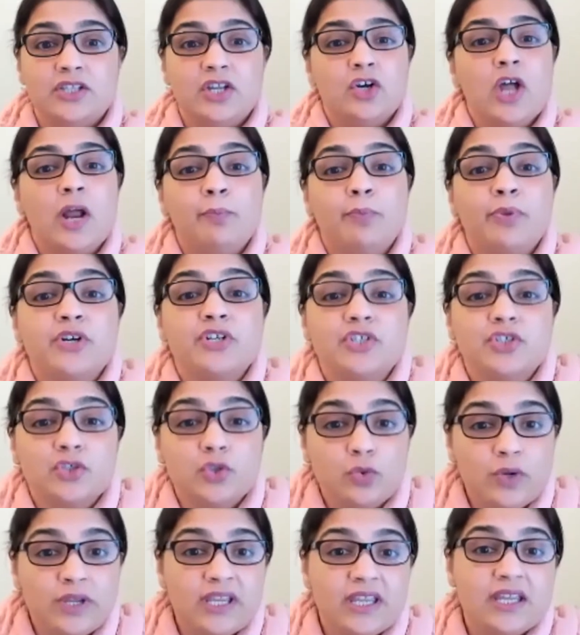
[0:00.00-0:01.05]
देर नॉट
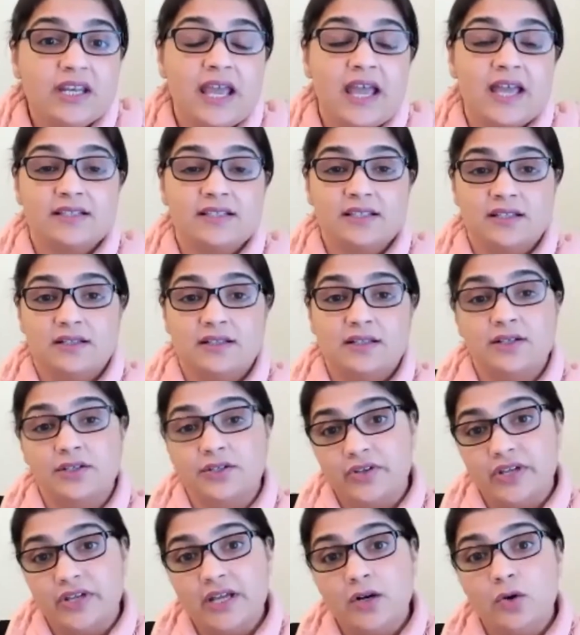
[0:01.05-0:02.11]
परसुइंग इट एज अ
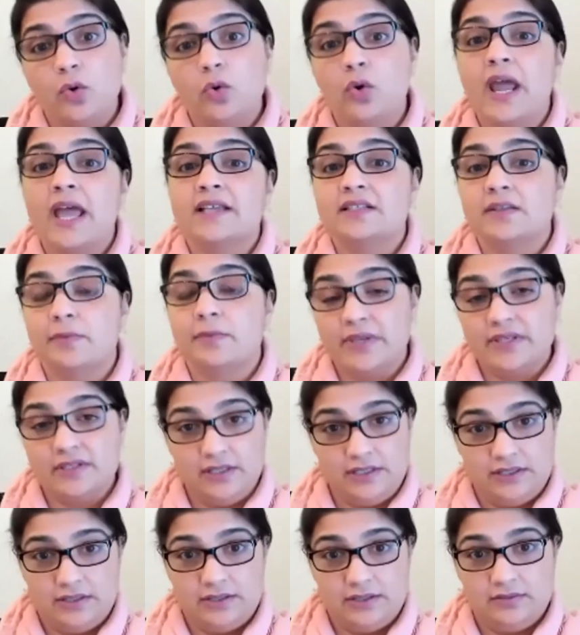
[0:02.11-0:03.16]
करियर और एज अ
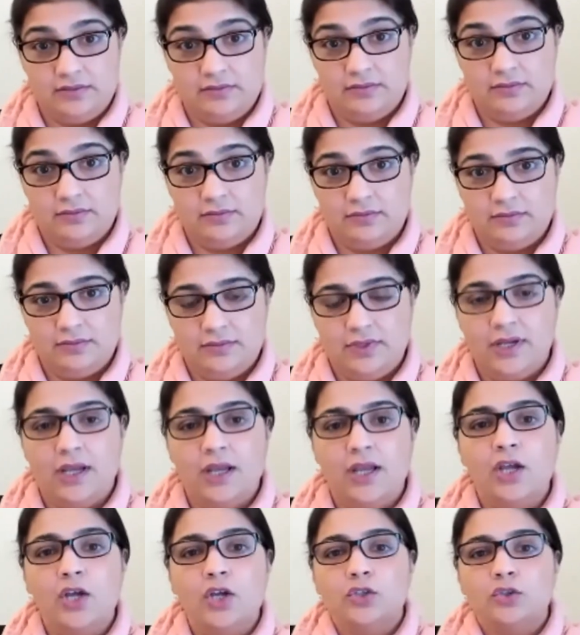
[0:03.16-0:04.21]
बिजनेस
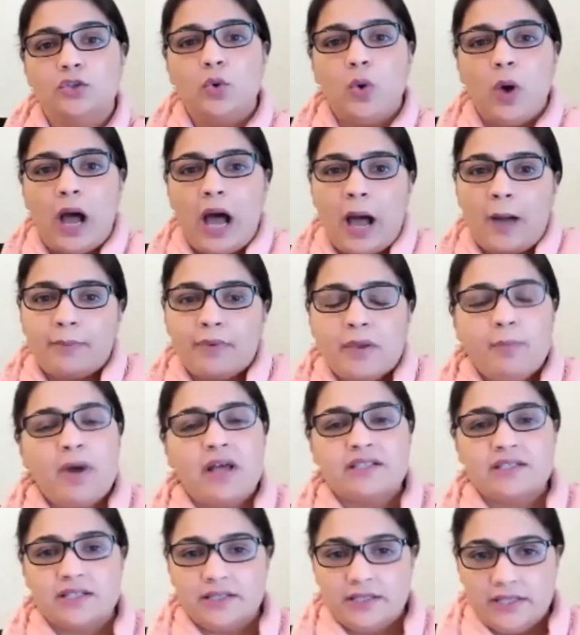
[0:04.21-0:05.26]
तो आपके
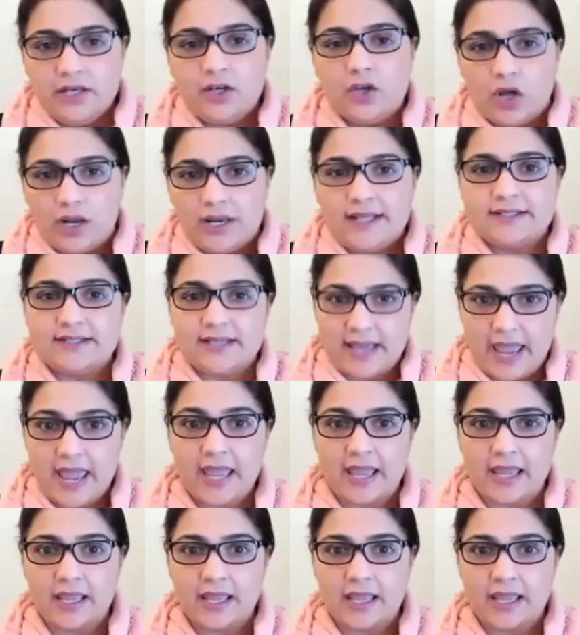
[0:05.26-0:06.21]
पास इतनी नॉलेज है